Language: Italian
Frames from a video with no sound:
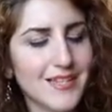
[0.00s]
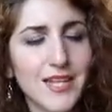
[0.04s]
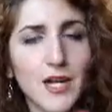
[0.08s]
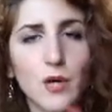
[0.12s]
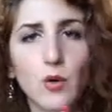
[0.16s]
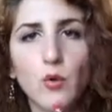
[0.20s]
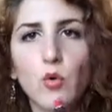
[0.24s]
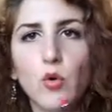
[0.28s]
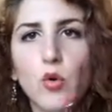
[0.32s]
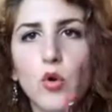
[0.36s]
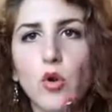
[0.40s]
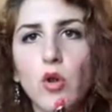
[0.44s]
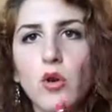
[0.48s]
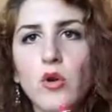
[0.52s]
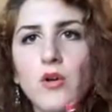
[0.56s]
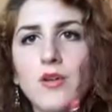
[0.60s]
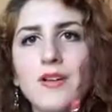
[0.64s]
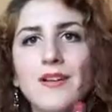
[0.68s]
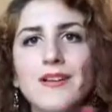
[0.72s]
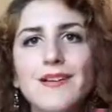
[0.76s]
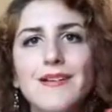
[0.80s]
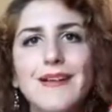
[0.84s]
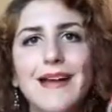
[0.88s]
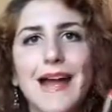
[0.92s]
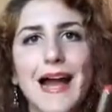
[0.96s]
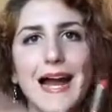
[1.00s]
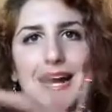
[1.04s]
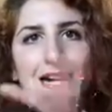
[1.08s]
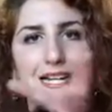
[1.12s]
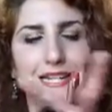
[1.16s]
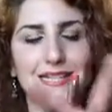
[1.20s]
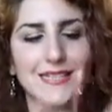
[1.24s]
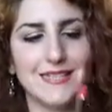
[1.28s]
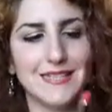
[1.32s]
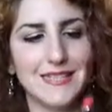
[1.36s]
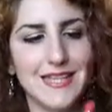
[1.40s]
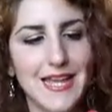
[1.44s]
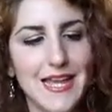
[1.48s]
tra un color
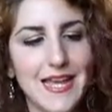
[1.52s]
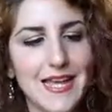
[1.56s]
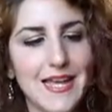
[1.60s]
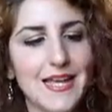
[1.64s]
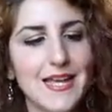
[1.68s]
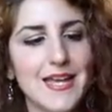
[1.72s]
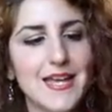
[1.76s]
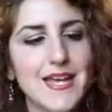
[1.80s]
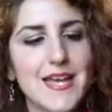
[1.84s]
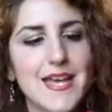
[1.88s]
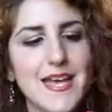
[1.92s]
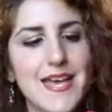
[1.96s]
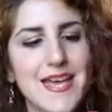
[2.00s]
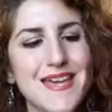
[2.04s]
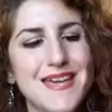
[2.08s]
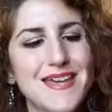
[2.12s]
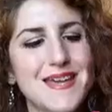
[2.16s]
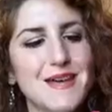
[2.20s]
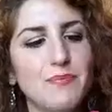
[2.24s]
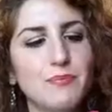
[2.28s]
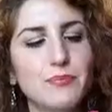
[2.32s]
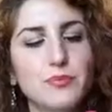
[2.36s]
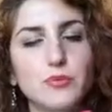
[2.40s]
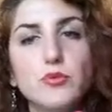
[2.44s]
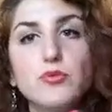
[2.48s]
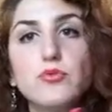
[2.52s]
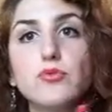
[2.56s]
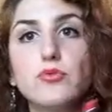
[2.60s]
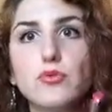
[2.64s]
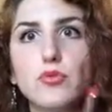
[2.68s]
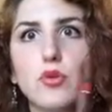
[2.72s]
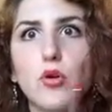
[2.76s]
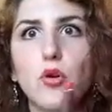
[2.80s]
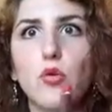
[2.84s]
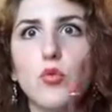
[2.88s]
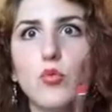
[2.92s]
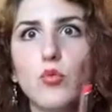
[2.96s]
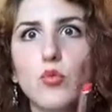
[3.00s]
carne e
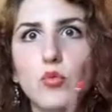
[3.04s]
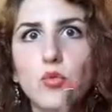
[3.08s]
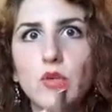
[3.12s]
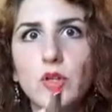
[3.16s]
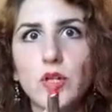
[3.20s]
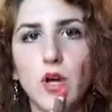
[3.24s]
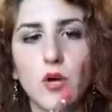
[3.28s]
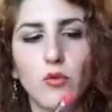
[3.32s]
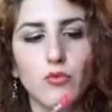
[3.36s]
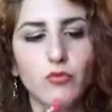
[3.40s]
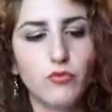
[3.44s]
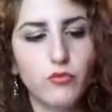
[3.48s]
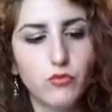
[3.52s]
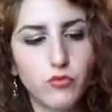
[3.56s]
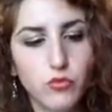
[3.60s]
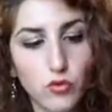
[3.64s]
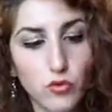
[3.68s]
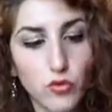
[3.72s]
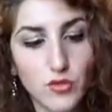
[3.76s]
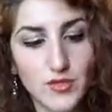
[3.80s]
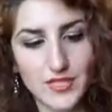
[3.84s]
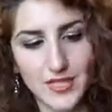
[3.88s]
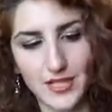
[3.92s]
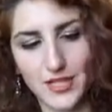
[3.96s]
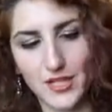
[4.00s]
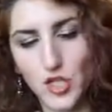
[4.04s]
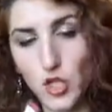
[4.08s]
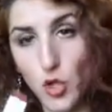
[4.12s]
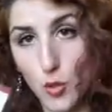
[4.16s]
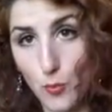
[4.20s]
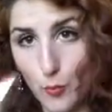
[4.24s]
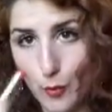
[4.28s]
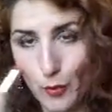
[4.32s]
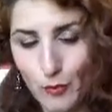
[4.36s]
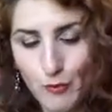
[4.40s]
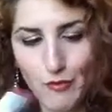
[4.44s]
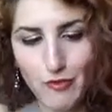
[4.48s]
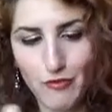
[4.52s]
appunto un, un fucsia.
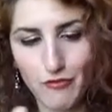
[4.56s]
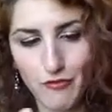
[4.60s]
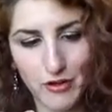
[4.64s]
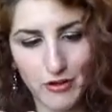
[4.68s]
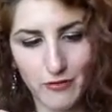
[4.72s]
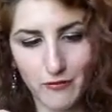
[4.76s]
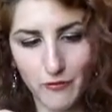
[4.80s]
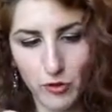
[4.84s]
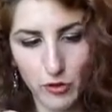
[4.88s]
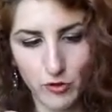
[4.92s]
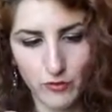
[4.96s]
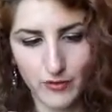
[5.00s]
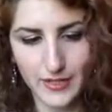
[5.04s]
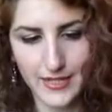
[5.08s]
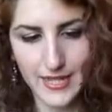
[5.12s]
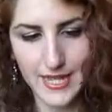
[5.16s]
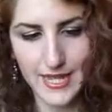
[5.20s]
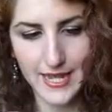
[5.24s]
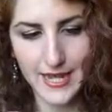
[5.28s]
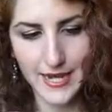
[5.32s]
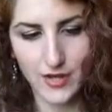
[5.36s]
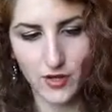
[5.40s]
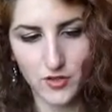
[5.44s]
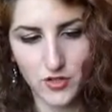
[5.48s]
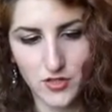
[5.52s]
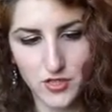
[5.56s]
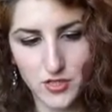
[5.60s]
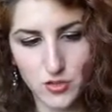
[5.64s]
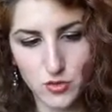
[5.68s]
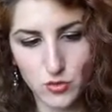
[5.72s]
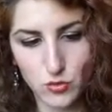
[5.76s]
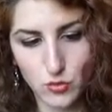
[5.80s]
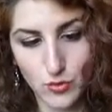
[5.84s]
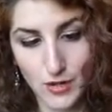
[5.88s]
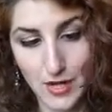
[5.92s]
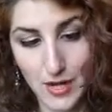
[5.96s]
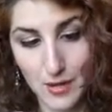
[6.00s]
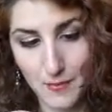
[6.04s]
Io provo a farvelo vedere così
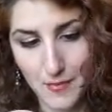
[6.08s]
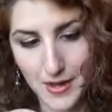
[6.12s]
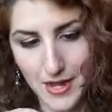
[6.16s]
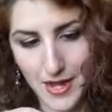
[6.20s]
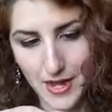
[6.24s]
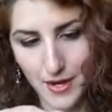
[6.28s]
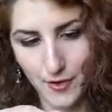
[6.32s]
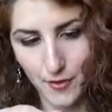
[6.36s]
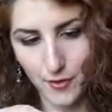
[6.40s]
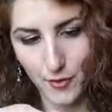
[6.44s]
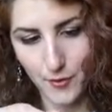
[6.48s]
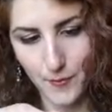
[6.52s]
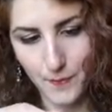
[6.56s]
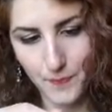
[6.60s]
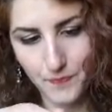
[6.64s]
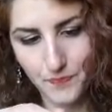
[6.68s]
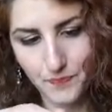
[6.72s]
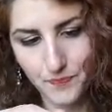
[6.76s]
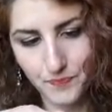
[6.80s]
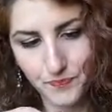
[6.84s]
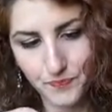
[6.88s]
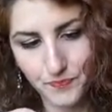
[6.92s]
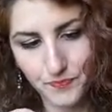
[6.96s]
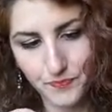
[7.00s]
sulla mano